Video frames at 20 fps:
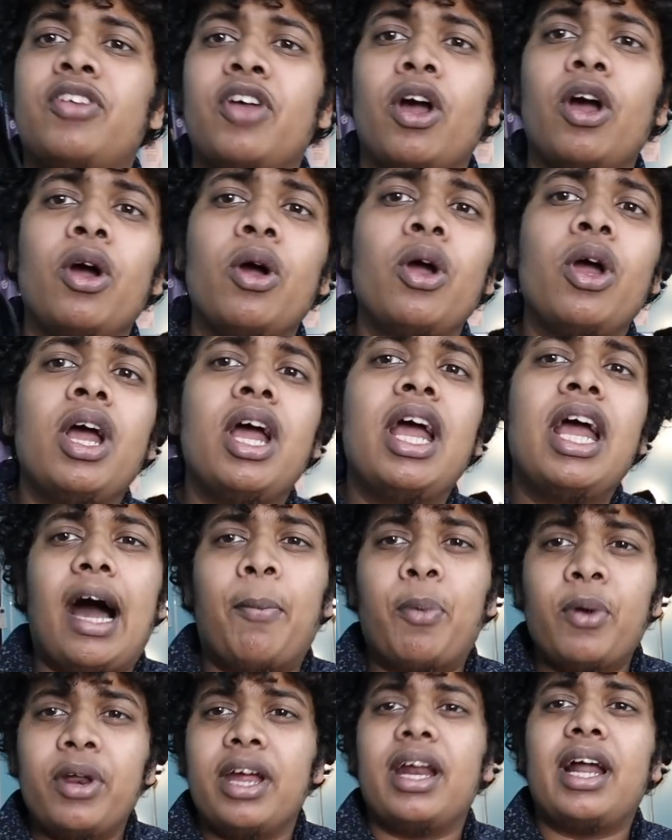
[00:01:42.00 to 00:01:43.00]
ஸோ
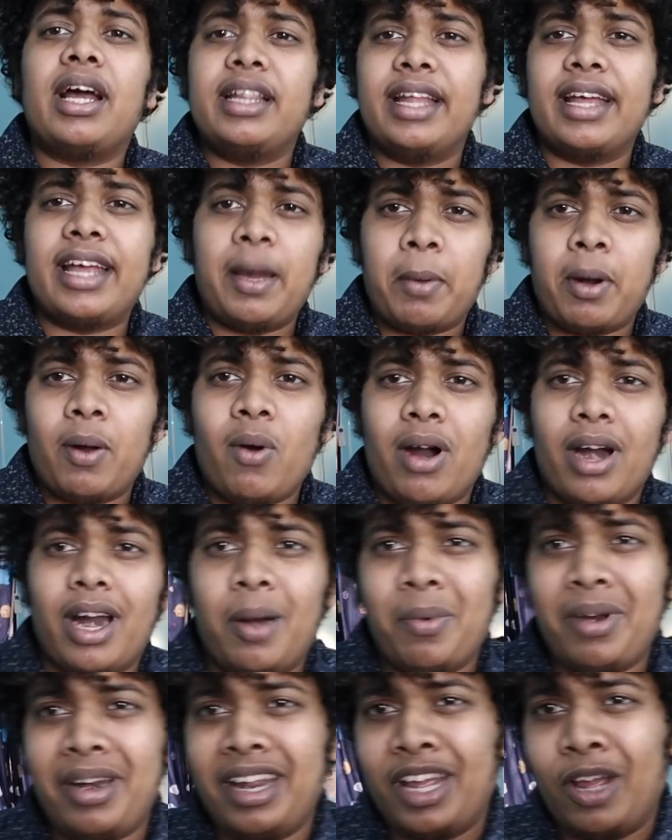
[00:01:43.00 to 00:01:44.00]
அப்புறம் ஏன் நான் இந்த கேமரா
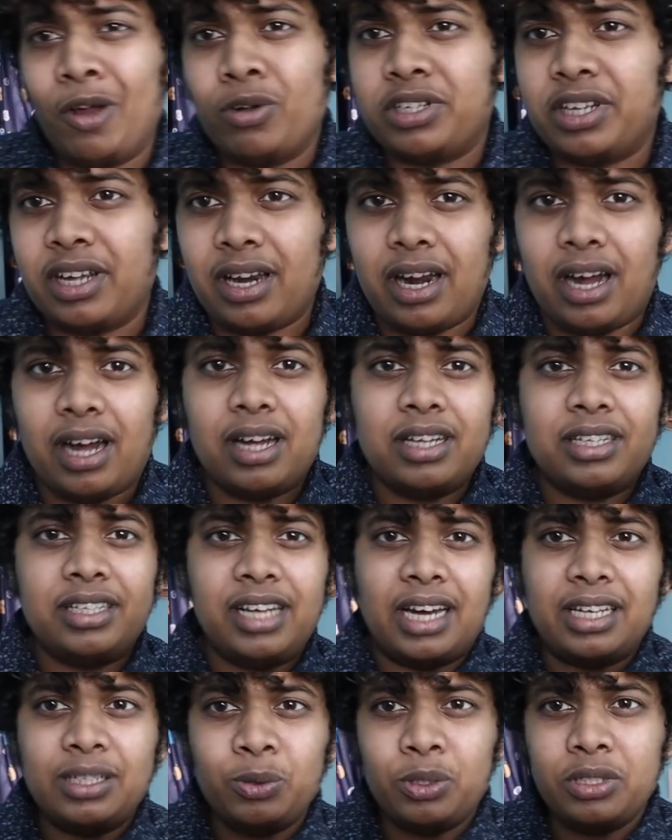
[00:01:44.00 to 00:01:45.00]
வாங்கினேன் அப்படின்னு நீங்கள் யோசிக்கலாம்
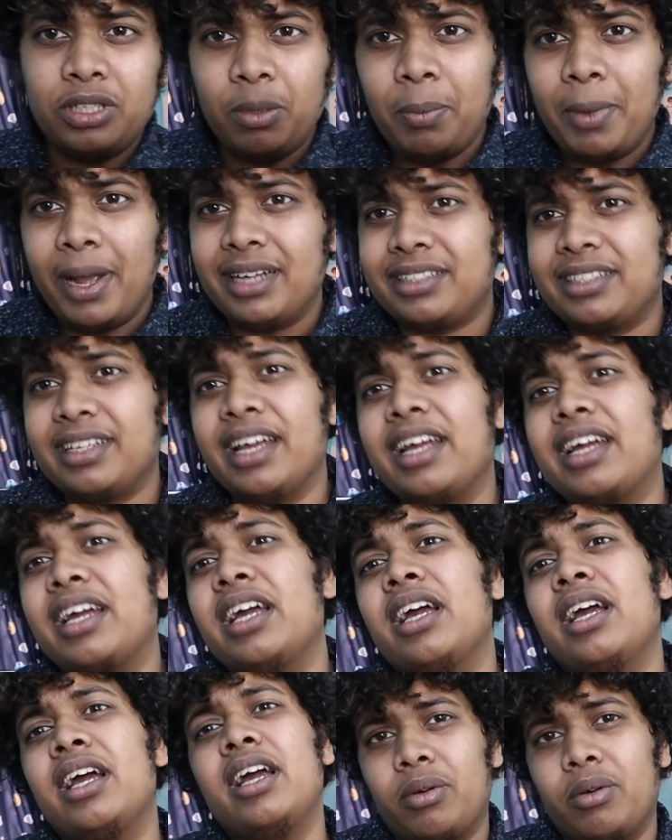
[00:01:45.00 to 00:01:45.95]
சரி அது வந்து பேசிக்